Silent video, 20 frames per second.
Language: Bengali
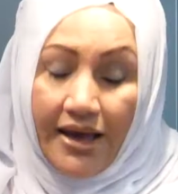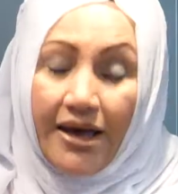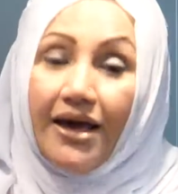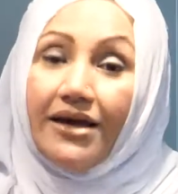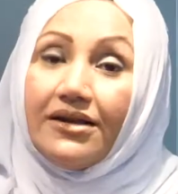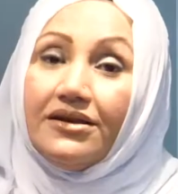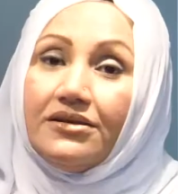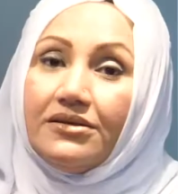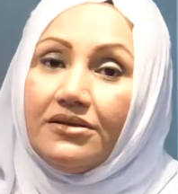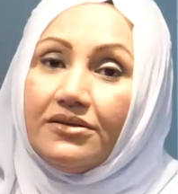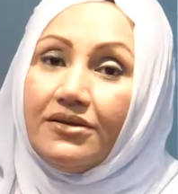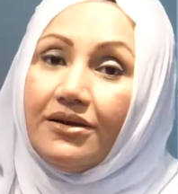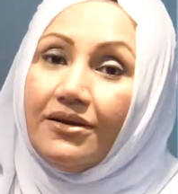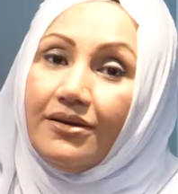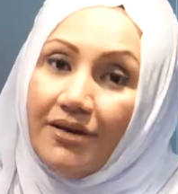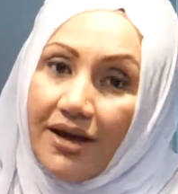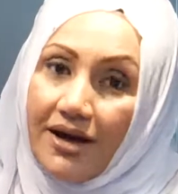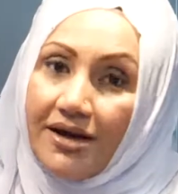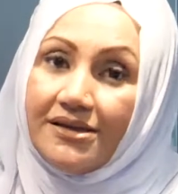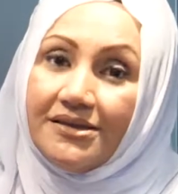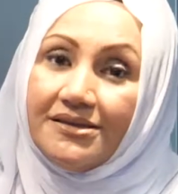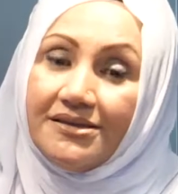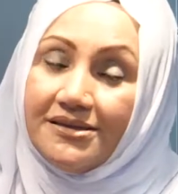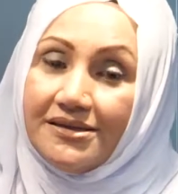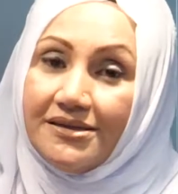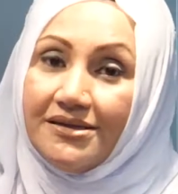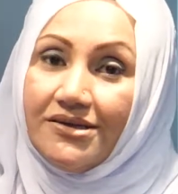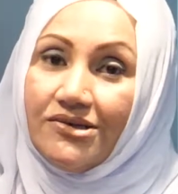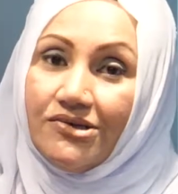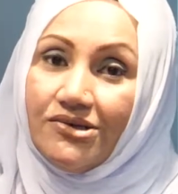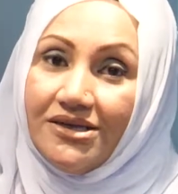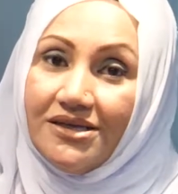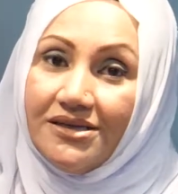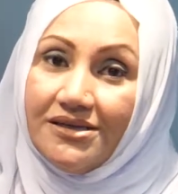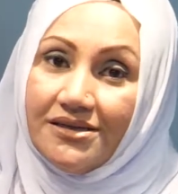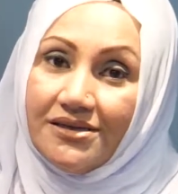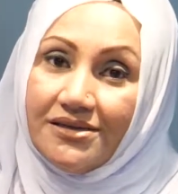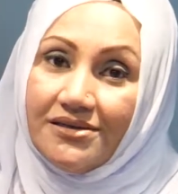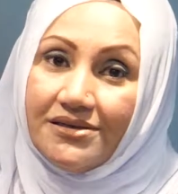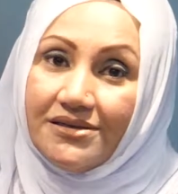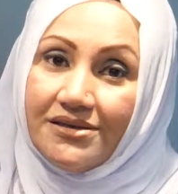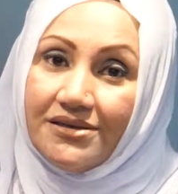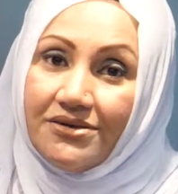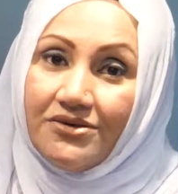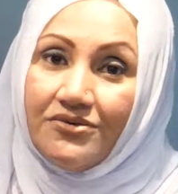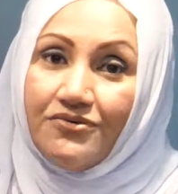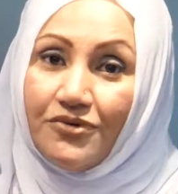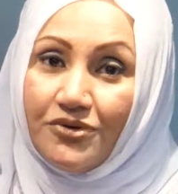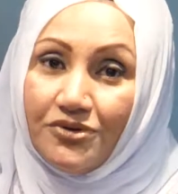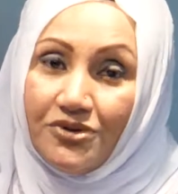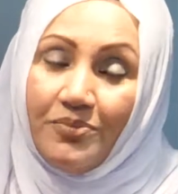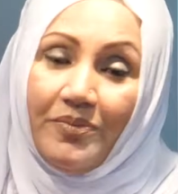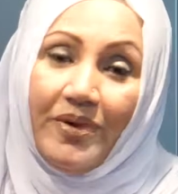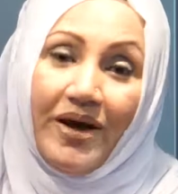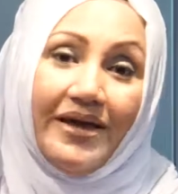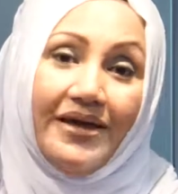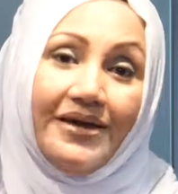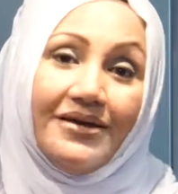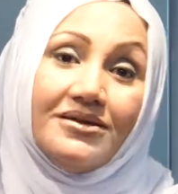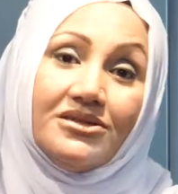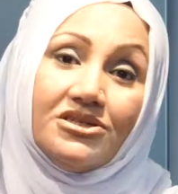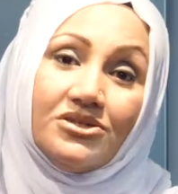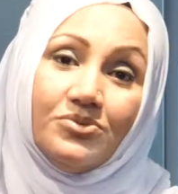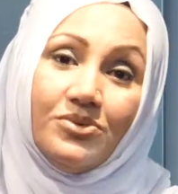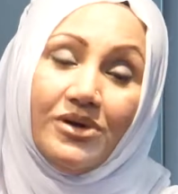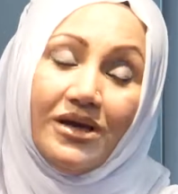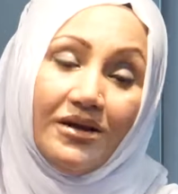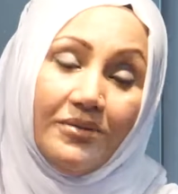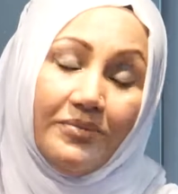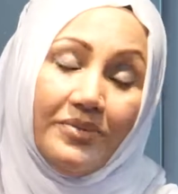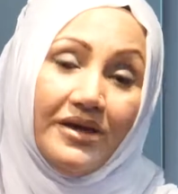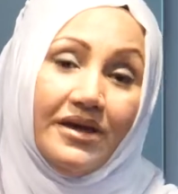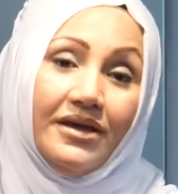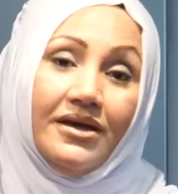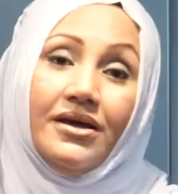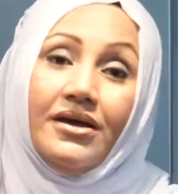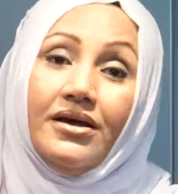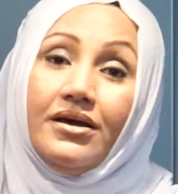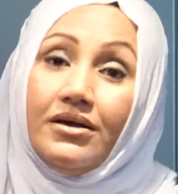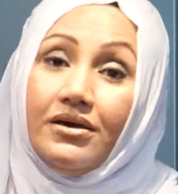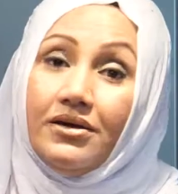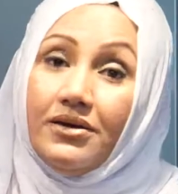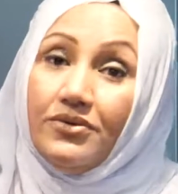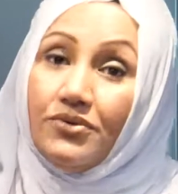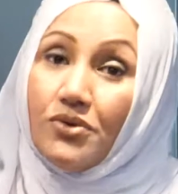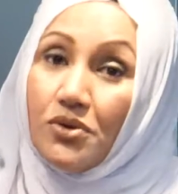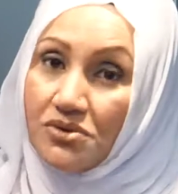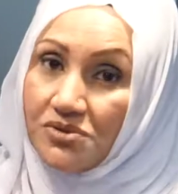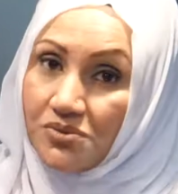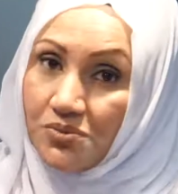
অ্যান্ড দ্য লাস্ট ইনগ্রিডিয়েন্ট ফর দ্য পায়েস উইল বি রোজ